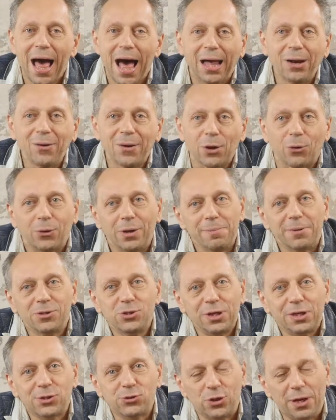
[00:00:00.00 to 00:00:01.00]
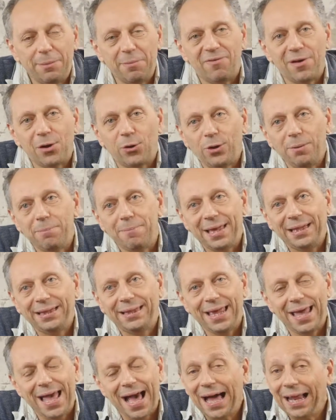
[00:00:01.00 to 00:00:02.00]
Allora con l'immaginazione mi vengono in
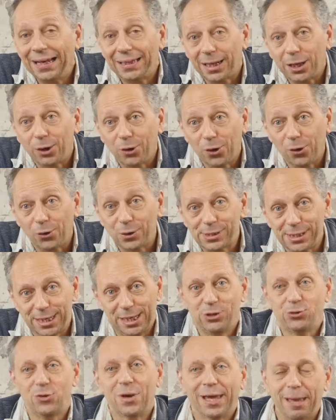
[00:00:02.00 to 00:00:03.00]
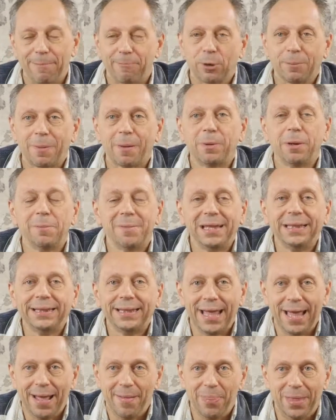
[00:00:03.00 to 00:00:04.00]
mente altre cose, cioè che
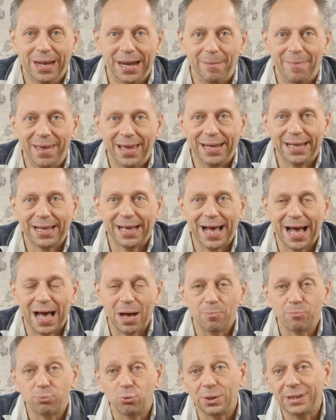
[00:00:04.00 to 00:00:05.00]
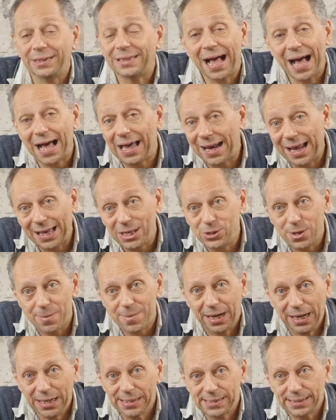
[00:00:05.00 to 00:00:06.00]
probabilmente nell'America puritana, in
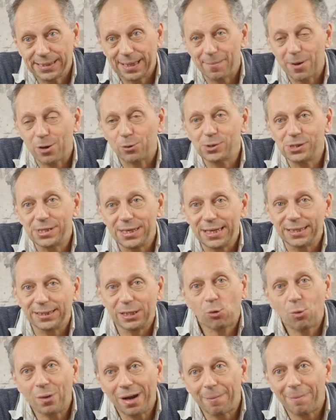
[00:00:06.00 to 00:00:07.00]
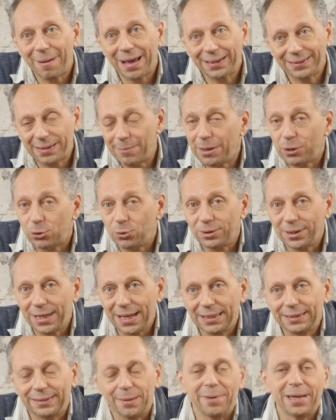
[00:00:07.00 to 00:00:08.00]
genere la si chiama così, di quella parte del
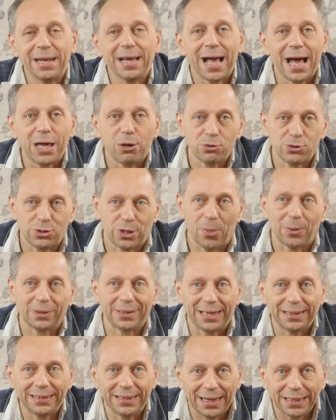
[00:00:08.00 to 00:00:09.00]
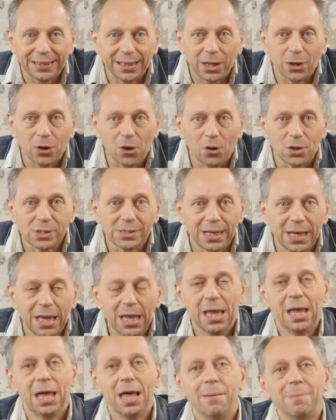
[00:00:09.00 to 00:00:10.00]
continente americano c'erano tante altre cose.
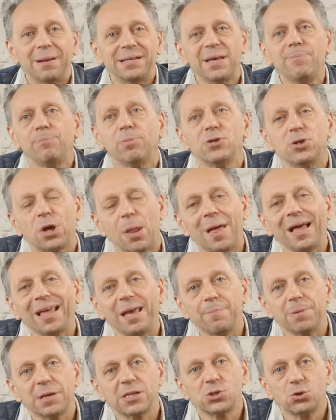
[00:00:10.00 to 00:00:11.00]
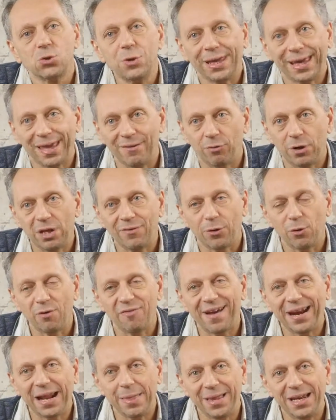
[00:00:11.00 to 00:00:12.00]
Per esempio c'erano anche persone che volevano
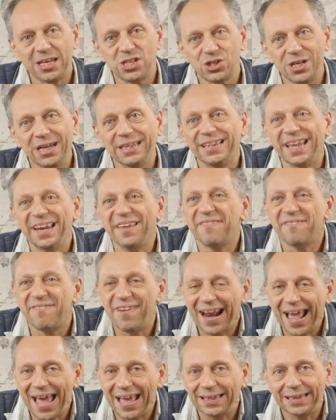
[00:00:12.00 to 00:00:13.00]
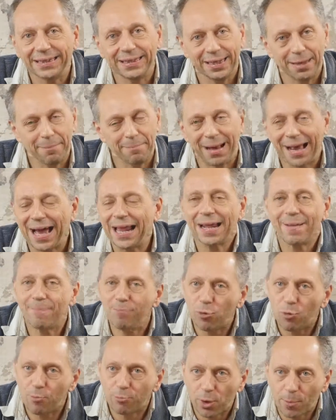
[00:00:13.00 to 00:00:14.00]
fare delle scelte differenti, magari
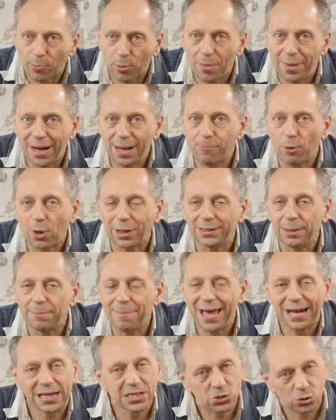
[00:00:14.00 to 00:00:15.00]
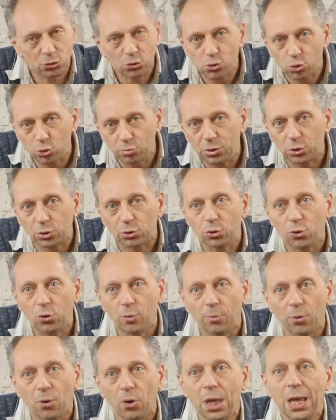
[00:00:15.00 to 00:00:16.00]
non proprio nell'epoca di Berenson, subito
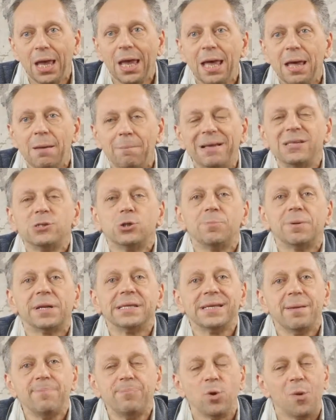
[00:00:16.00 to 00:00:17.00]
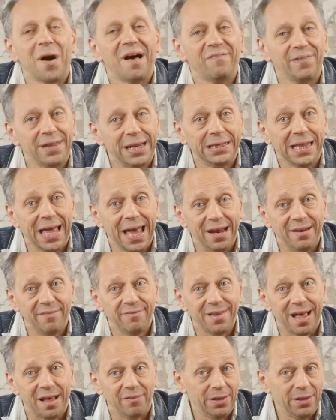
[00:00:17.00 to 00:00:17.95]
dopo. Penso per esempio a Filadelfia.